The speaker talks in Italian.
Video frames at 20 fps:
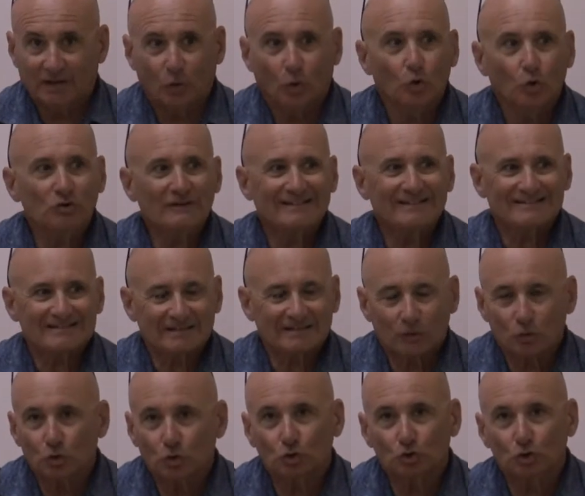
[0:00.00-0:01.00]
ogni
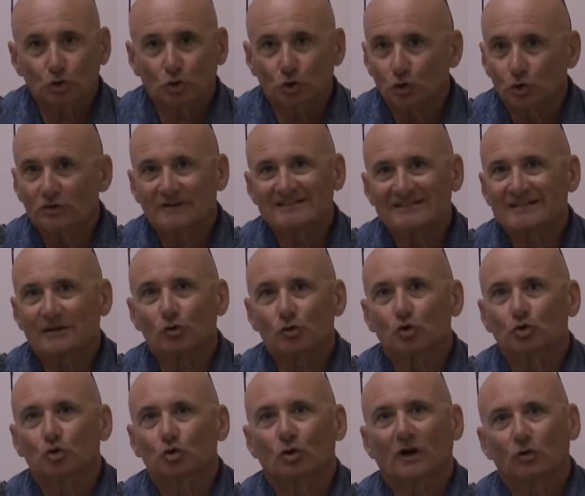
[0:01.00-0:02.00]
secondo, in ogni
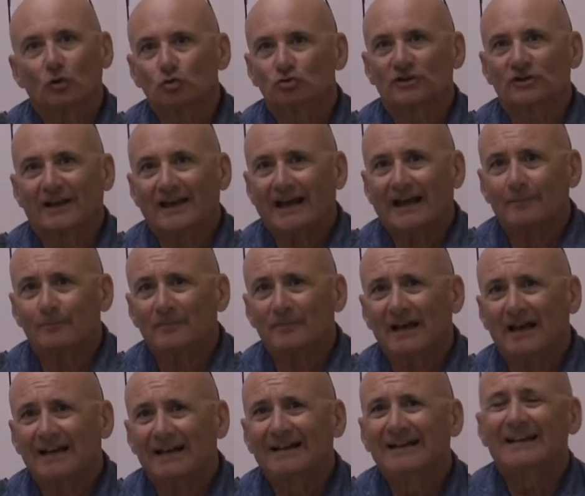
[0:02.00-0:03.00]
secondo la luce
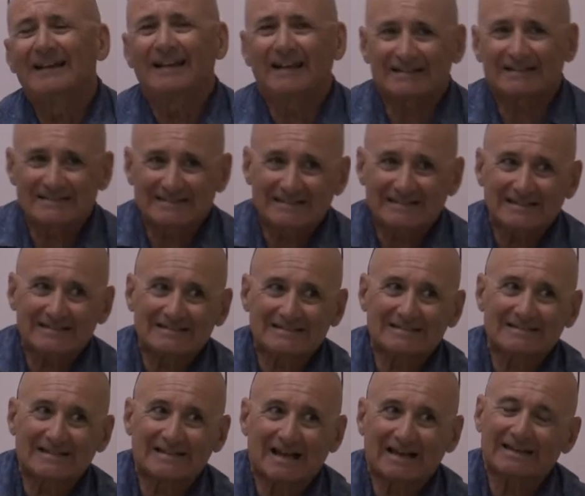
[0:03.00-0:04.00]
cambia, la
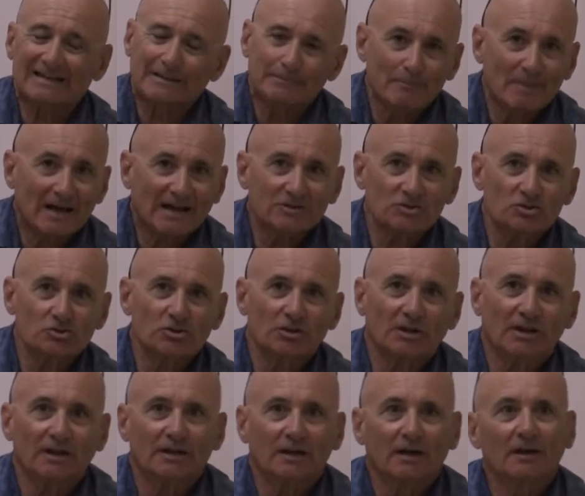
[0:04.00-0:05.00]
stessa
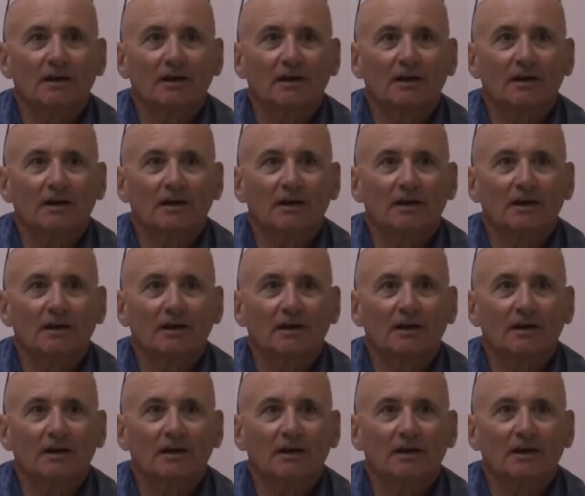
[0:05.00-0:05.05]
immagine